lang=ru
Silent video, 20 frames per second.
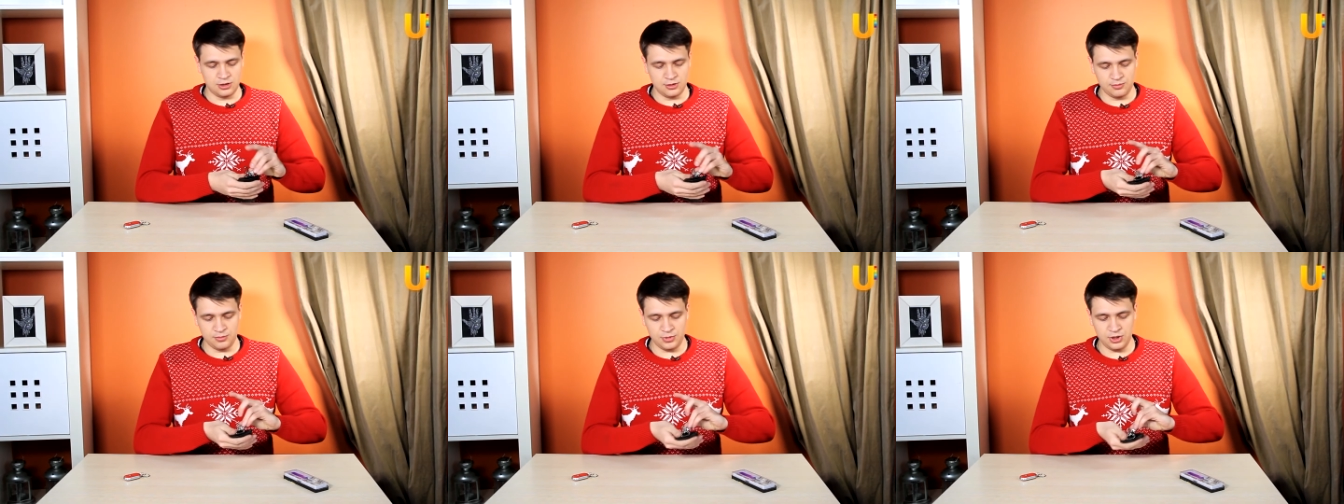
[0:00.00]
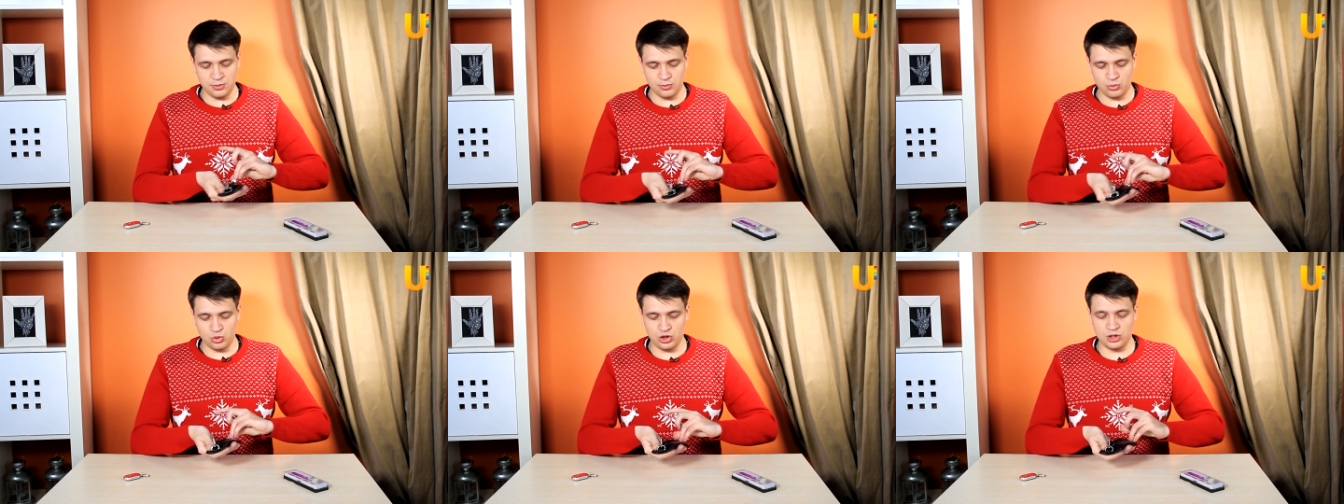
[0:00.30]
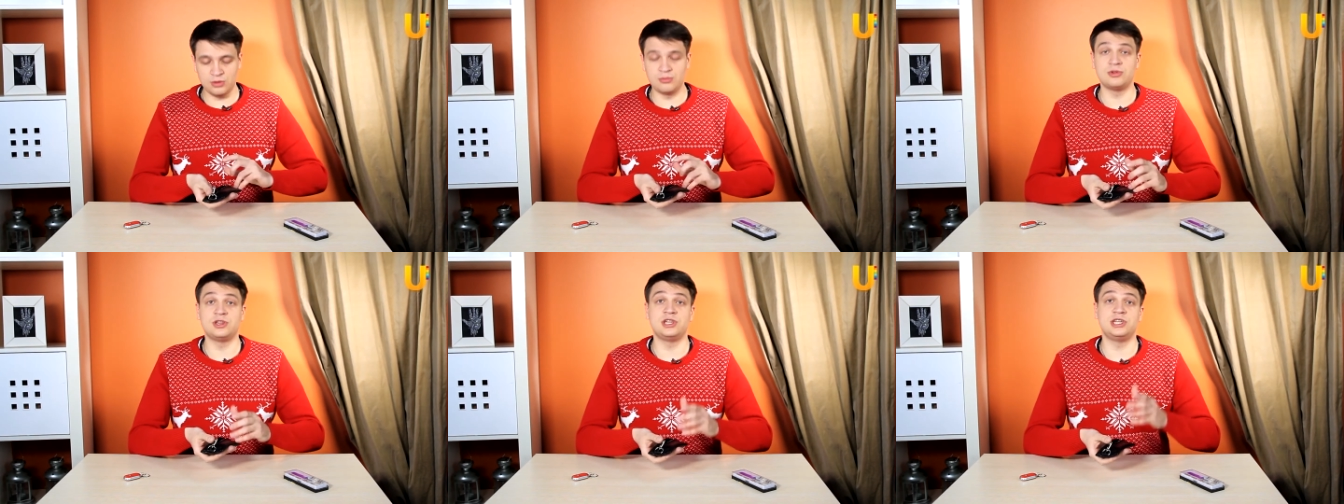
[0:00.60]
мы
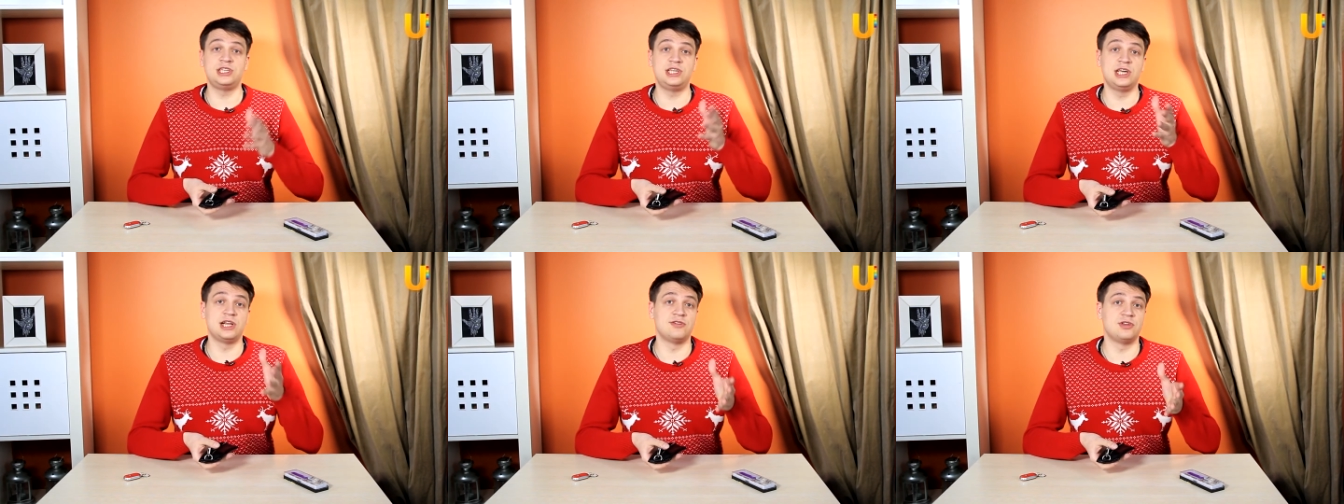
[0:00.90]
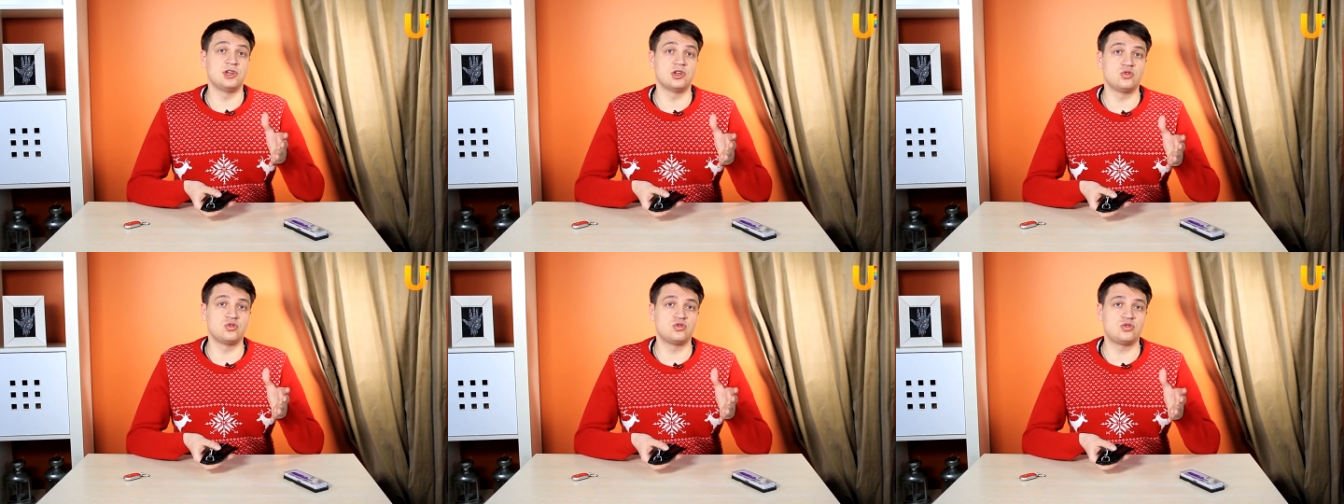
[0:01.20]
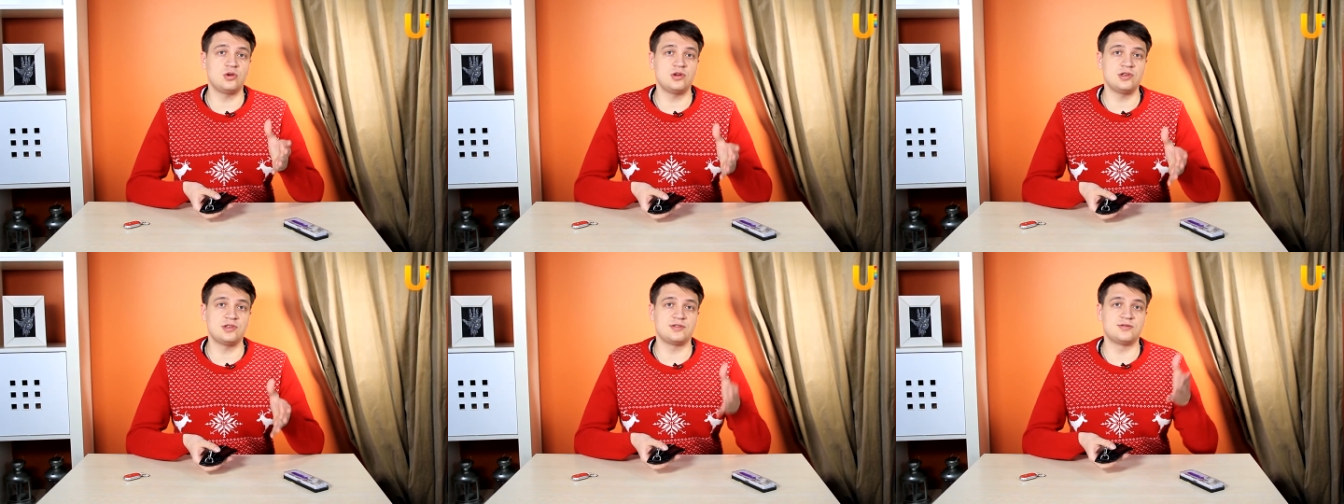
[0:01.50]
будем тестировать это
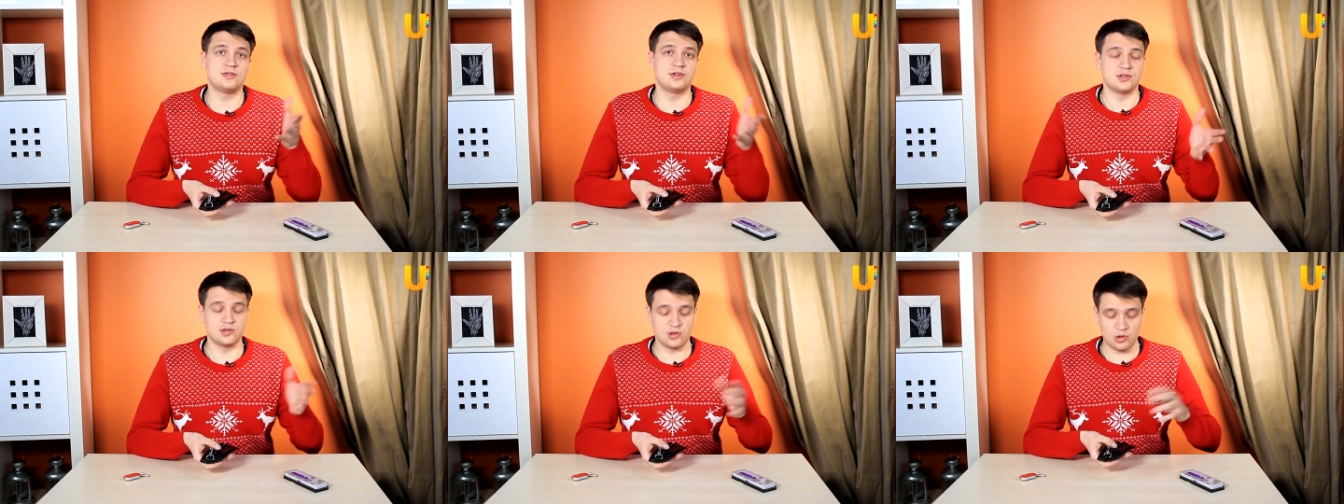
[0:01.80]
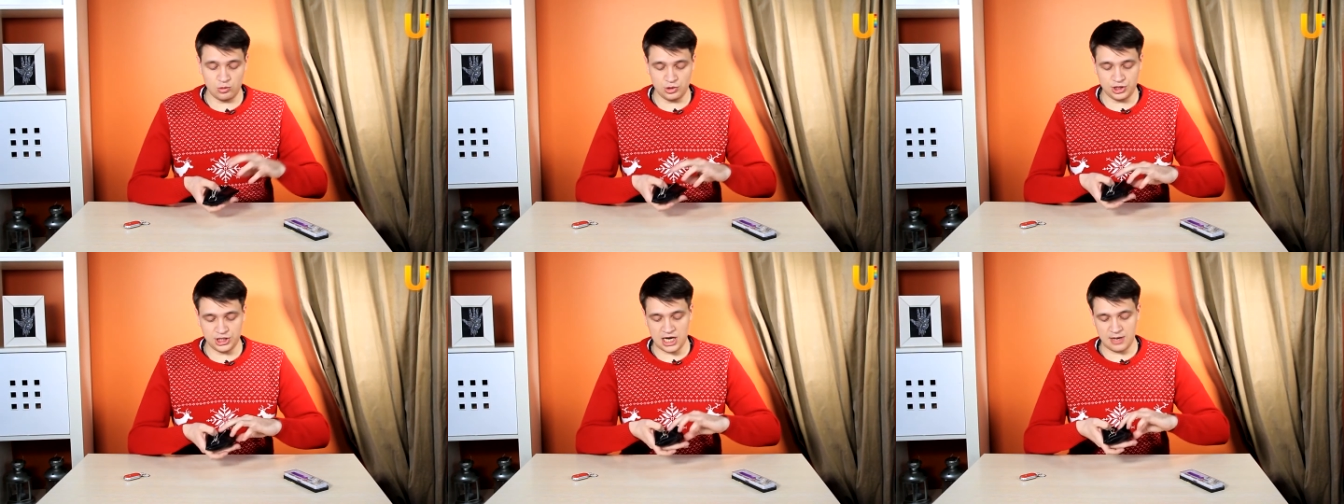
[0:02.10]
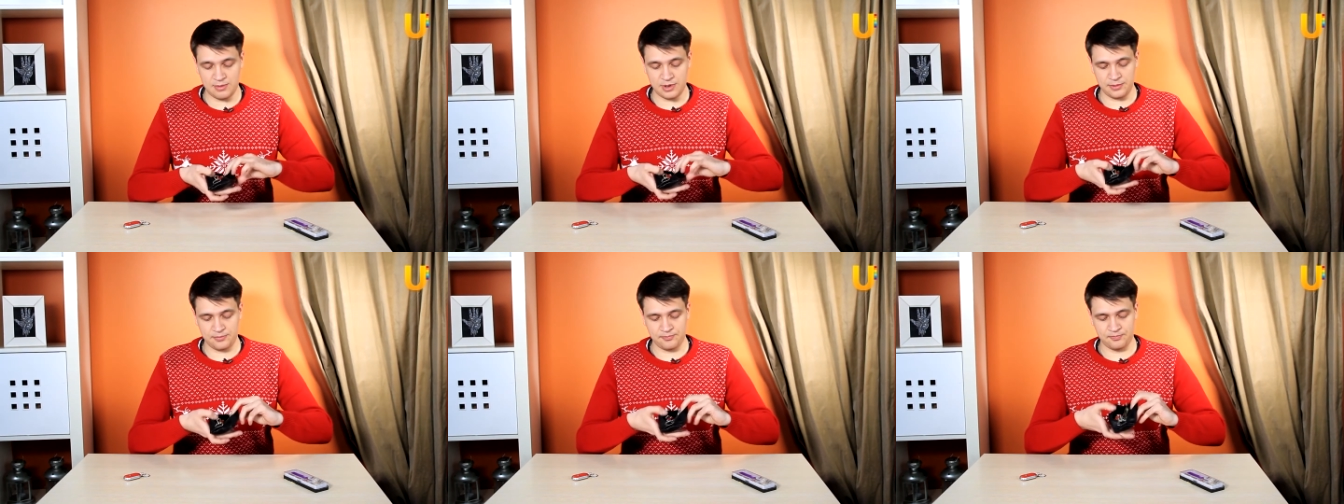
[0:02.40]
устройство с ключами.